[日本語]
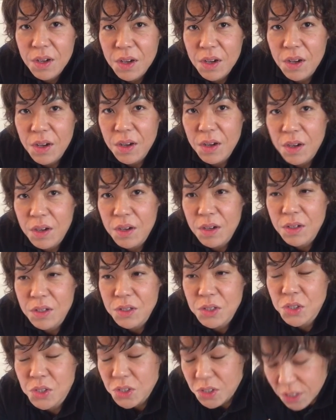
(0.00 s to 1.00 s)
17年やっ
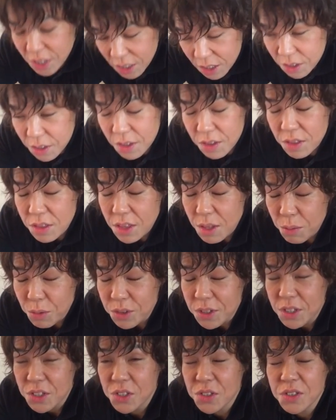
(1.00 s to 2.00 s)
て17年全然
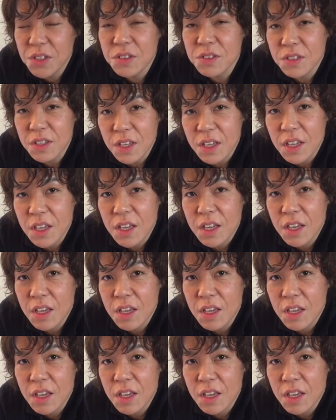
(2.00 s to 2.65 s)
模索中ですね、